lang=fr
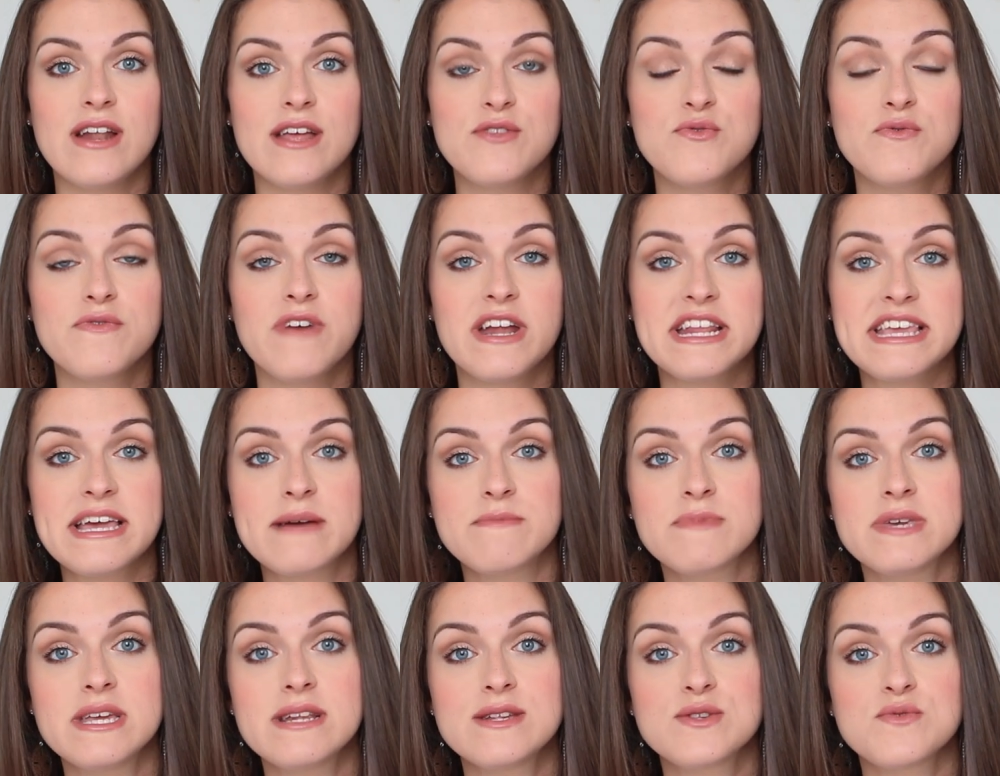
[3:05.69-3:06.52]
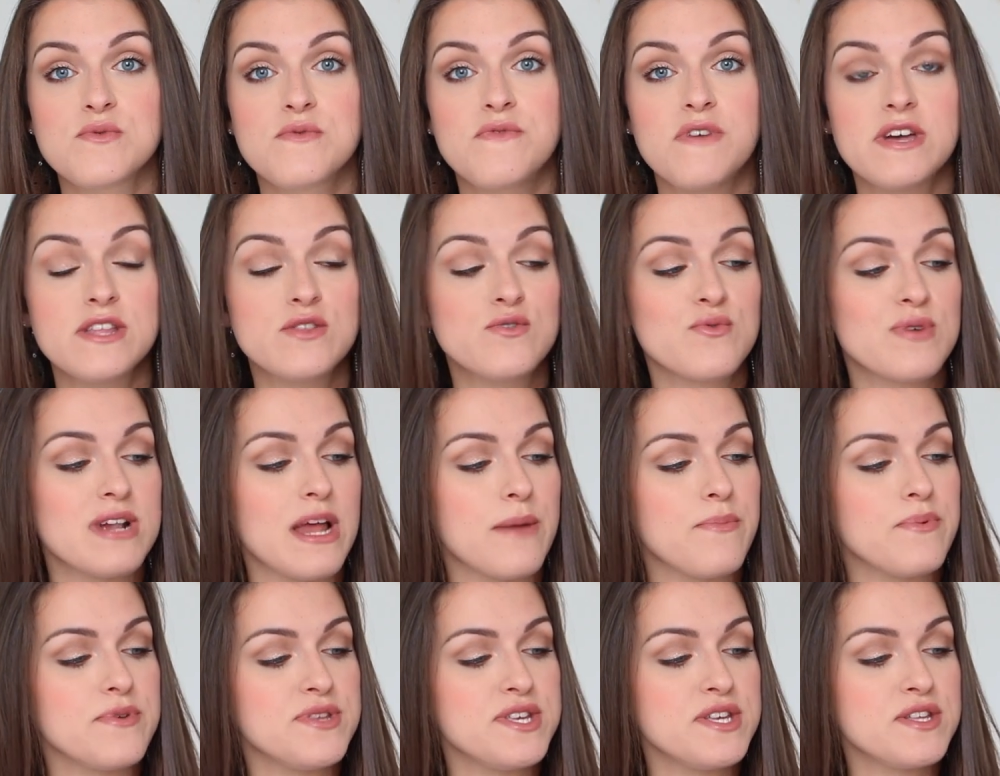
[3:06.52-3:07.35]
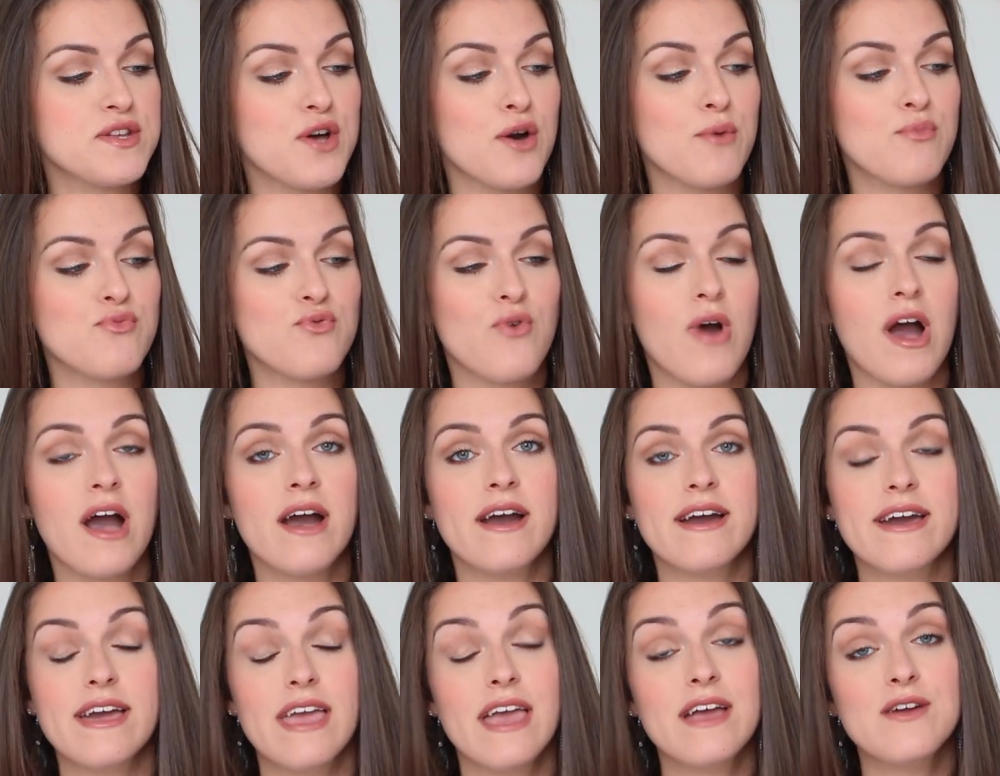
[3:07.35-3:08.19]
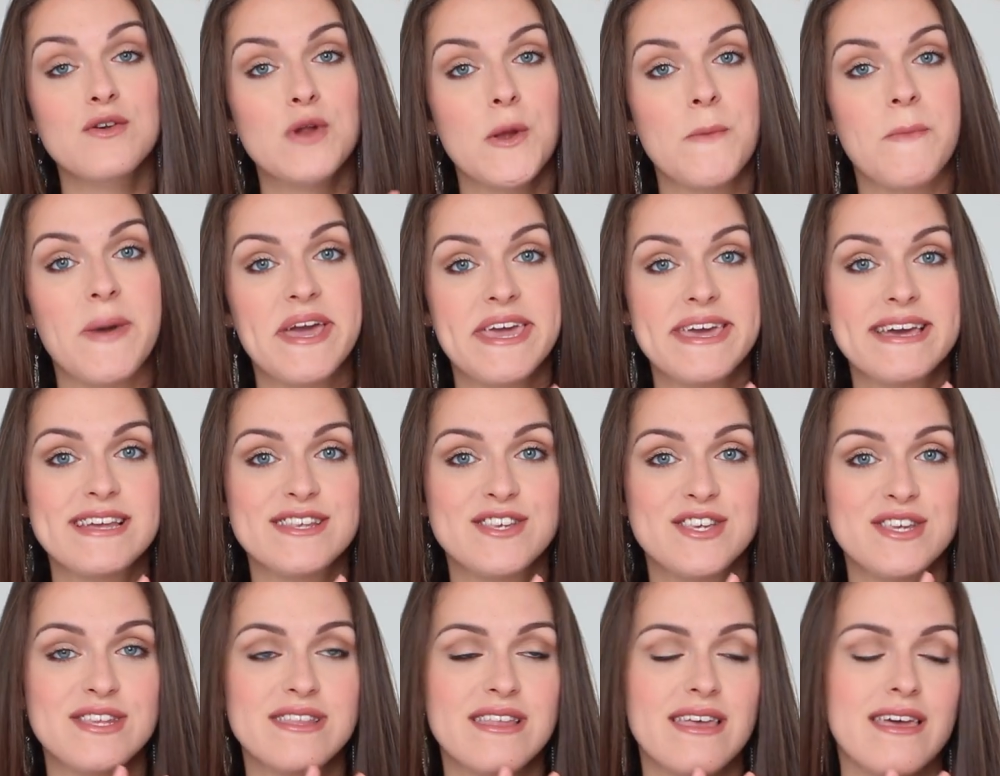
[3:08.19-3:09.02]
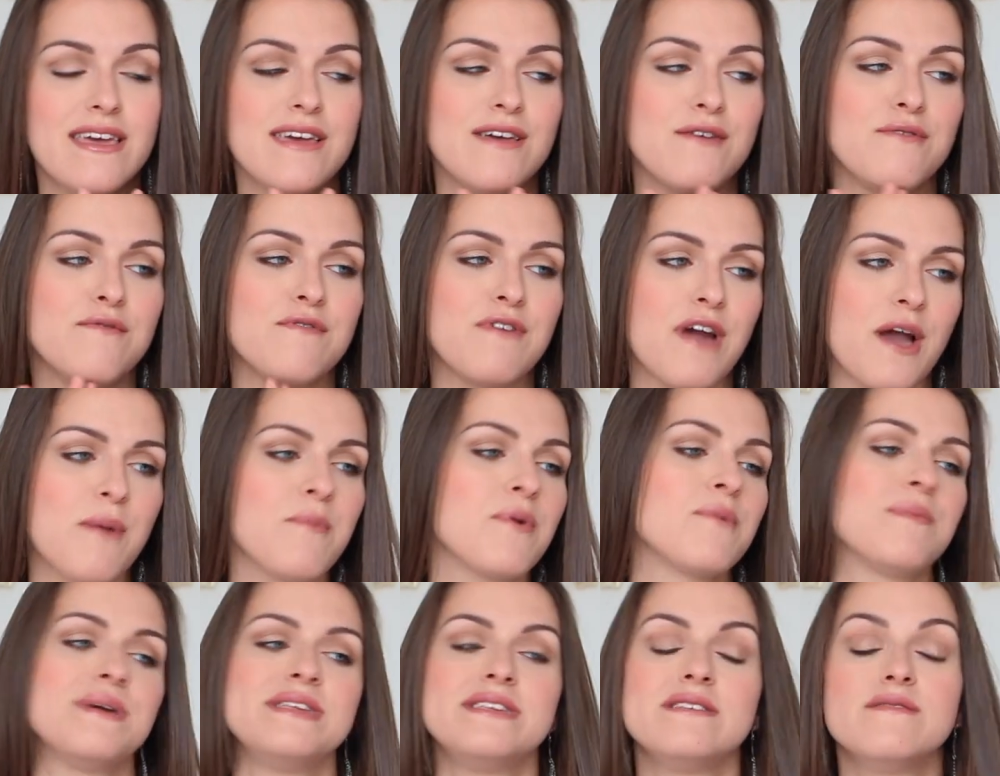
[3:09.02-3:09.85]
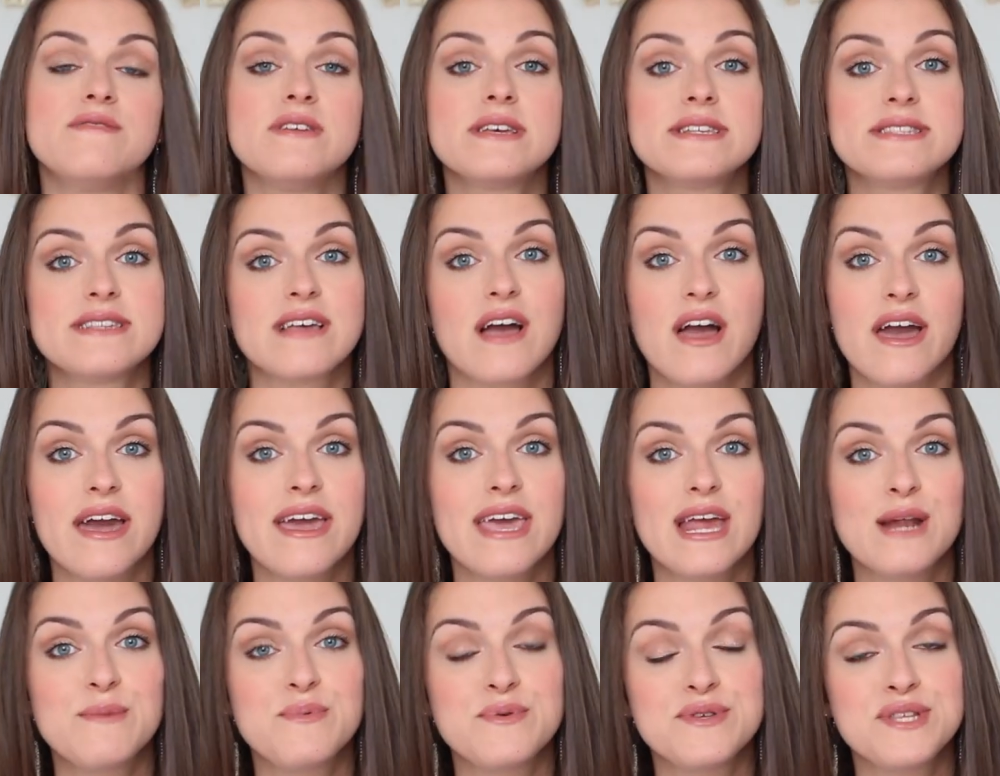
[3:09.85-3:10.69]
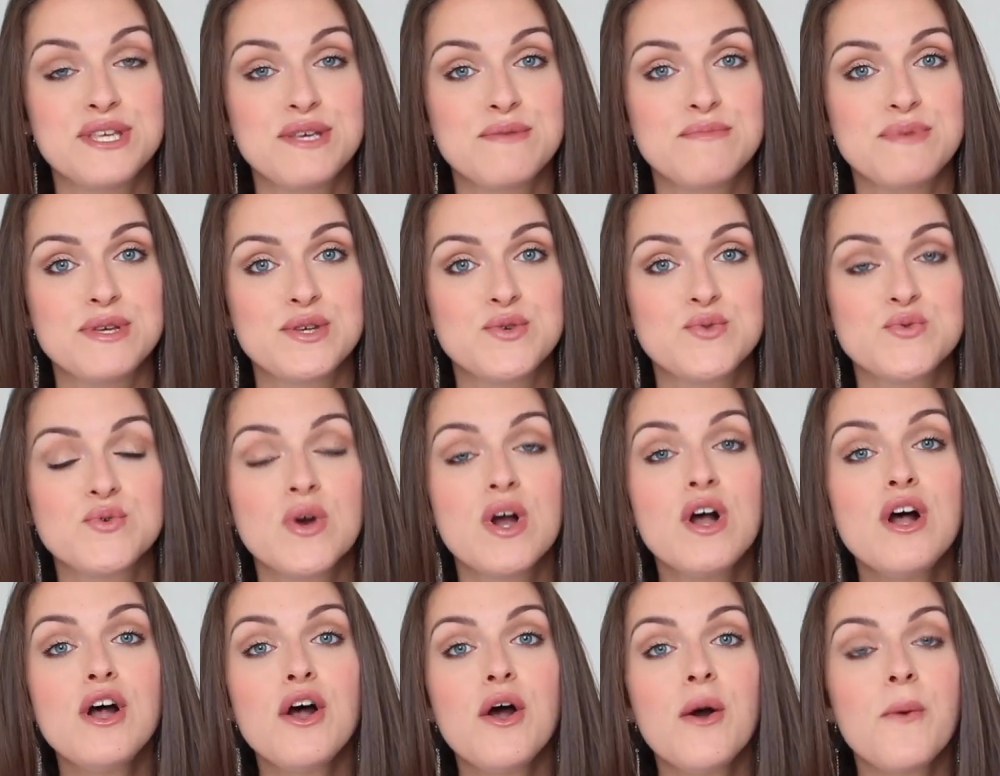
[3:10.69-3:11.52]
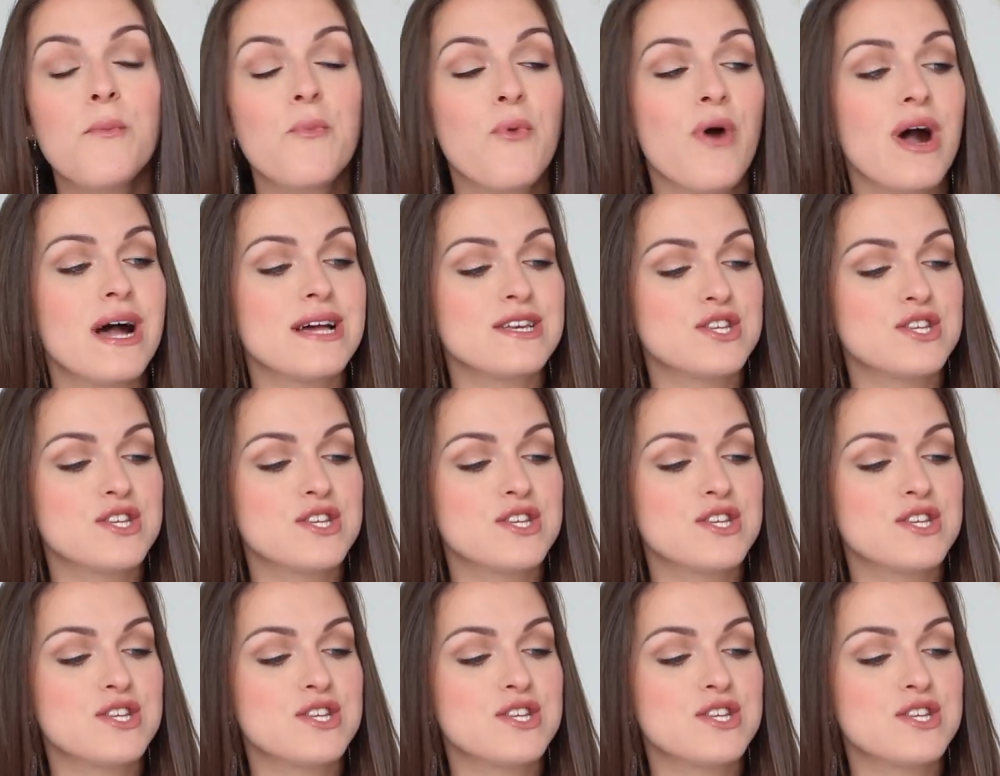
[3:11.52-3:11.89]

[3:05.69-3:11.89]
euh, la nouvelle gamme qu'ils ont faite, donc la petite robe noire, rien que le packaging est vraiment magnifique, c'est un réel petit bijou. Moi